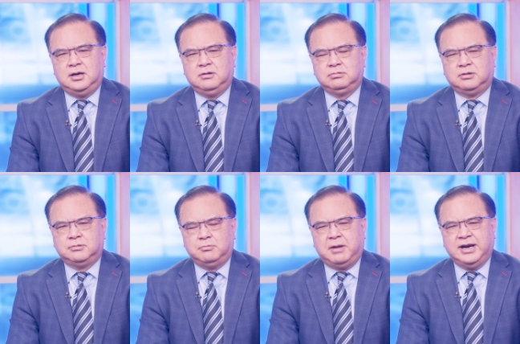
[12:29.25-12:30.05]
ông tổng
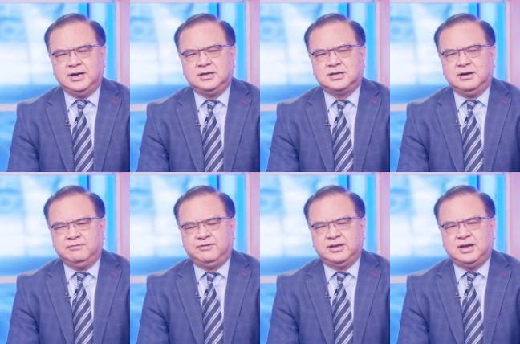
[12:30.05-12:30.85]
thống Biden
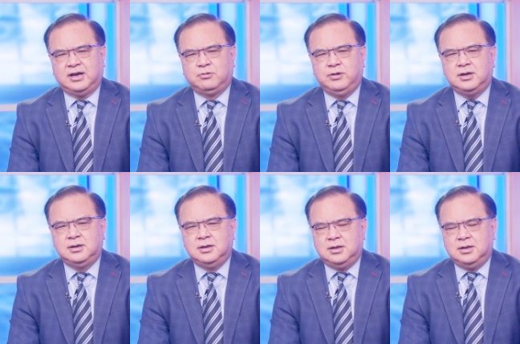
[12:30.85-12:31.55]
cần phải giải quyết